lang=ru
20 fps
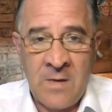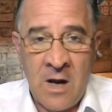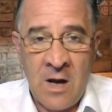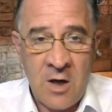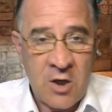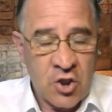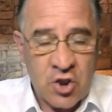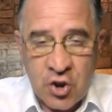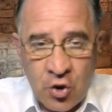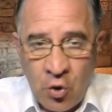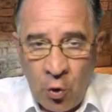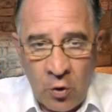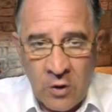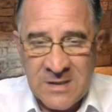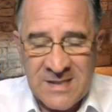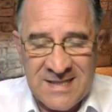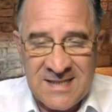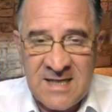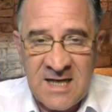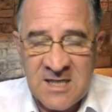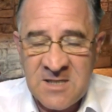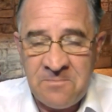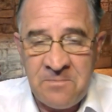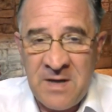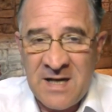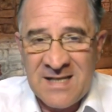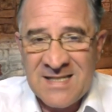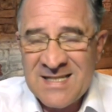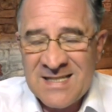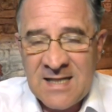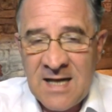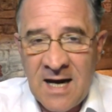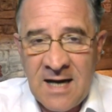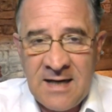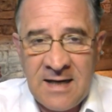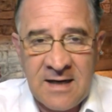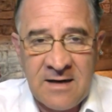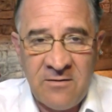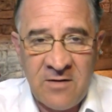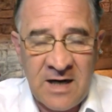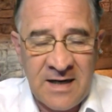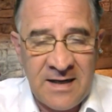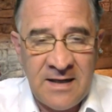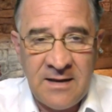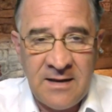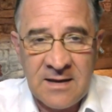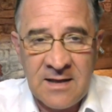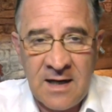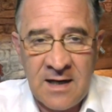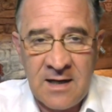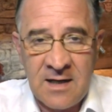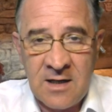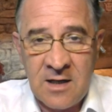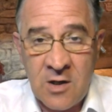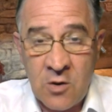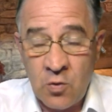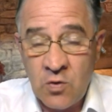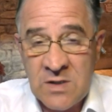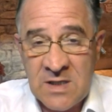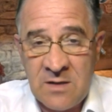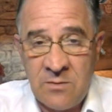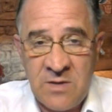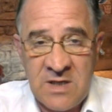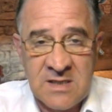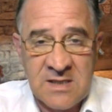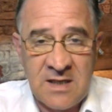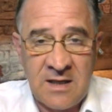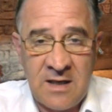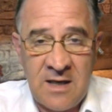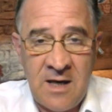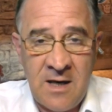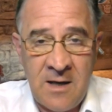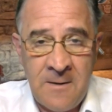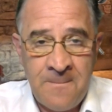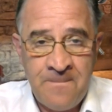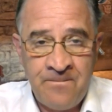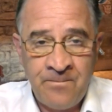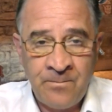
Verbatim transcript: Что здесь перестали говорить на русском языке?